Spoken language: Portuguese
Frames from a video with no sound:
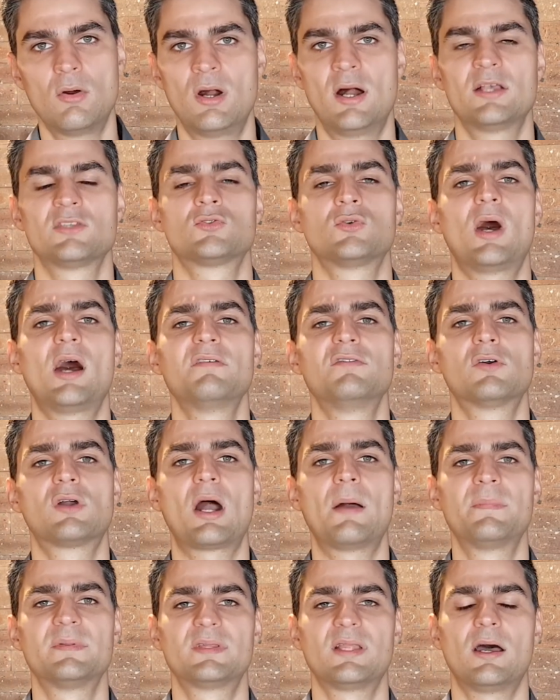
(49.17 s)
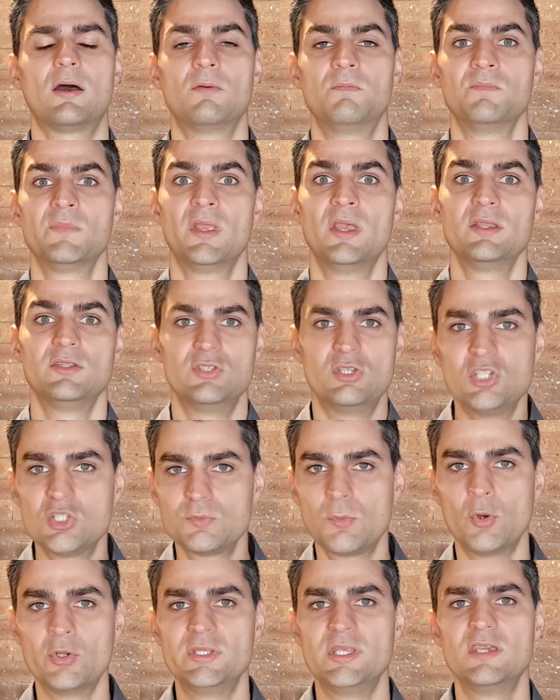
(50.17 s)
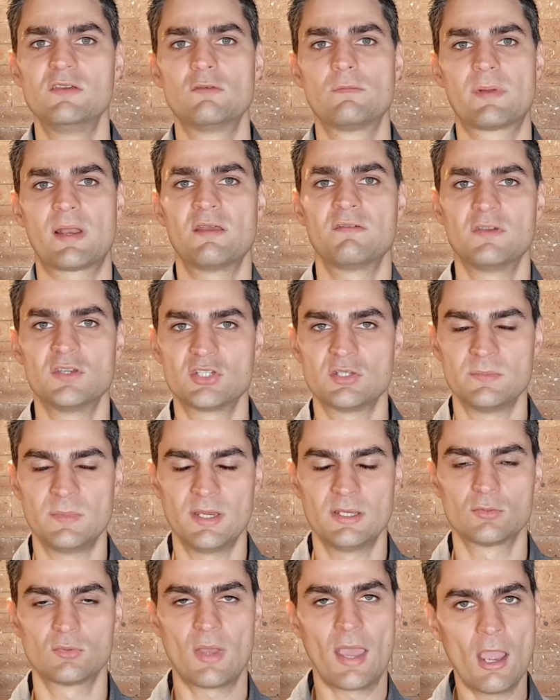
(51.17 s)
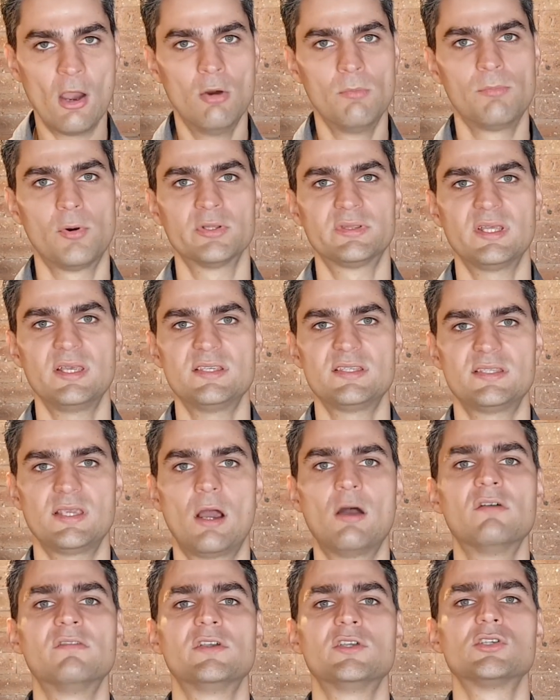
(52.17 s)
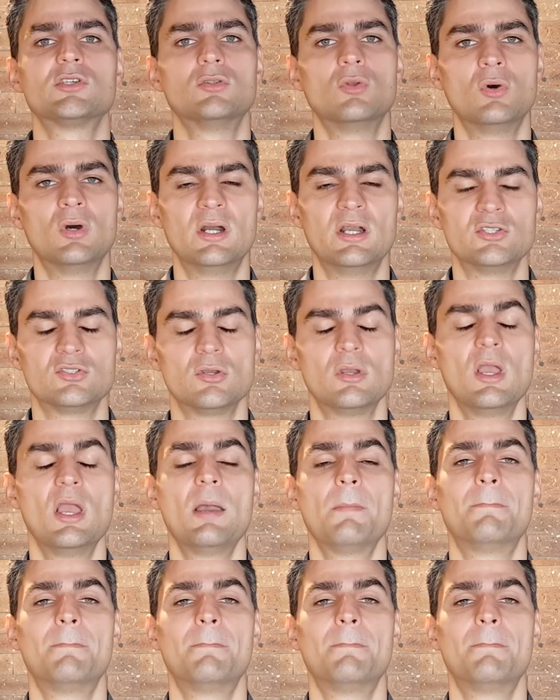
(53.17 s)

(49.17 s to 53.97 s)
um razoável capital disponível para investimento é um potencial investidor anjo,